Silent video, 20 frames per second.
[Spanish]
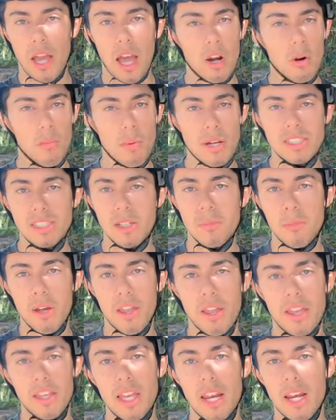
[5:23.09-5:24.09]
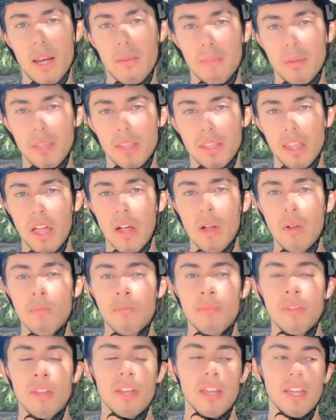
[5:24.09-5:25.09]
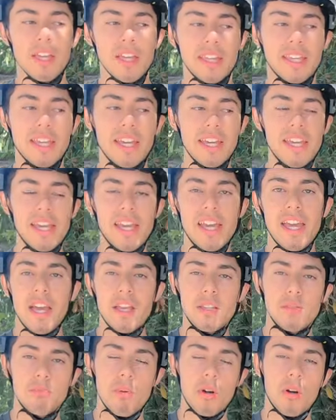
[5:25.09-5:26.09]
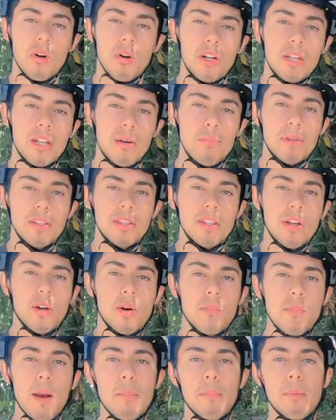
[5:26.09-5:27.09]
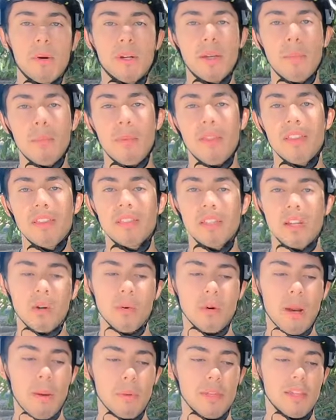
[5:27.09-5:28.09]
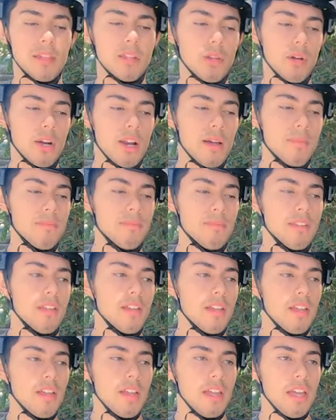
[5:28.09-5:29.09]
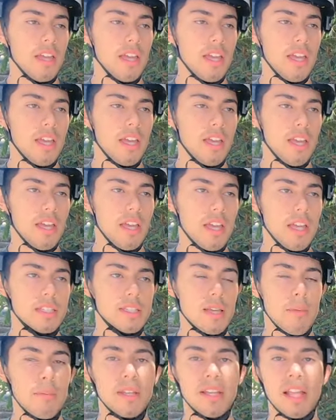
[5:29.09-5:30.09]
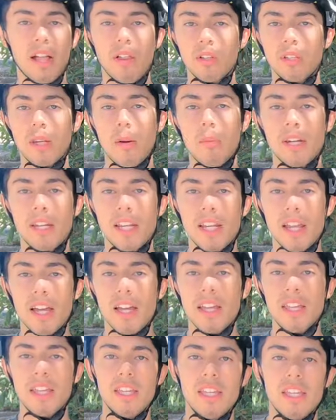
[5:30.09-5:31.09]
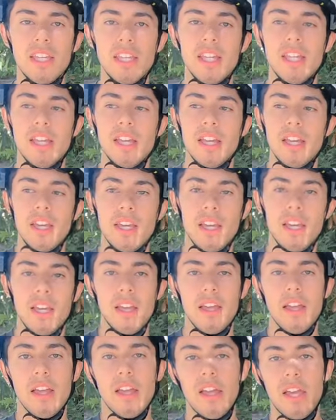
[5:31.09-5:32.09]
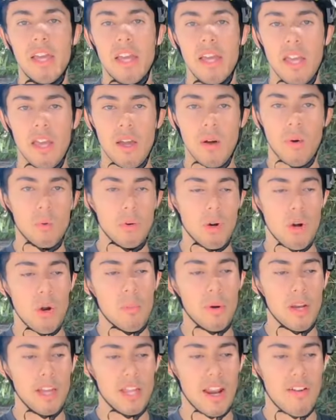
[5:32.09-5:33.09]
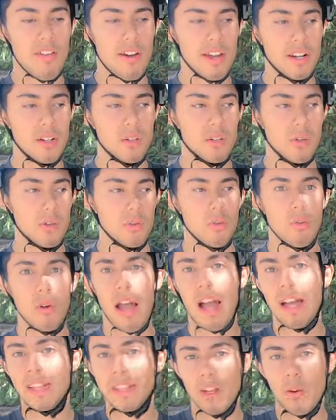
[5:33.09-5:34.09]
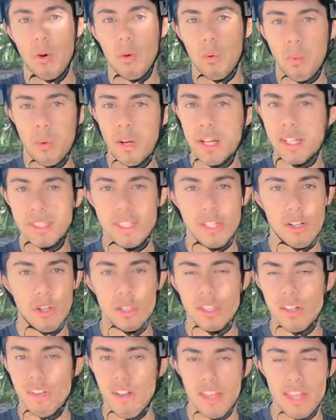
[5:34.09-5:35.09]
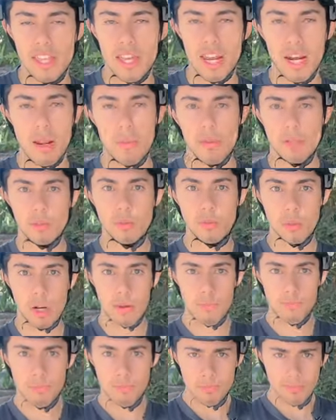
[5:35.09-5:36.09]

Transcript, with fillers: A lo más se puede dañar el pintado, que es mejor que el pintado normal porque en vez de ser con una pistola, eh, se aplica de otra manera y eh, uno lo puede lavar con, hasta con quick si no se va a dañar la pintura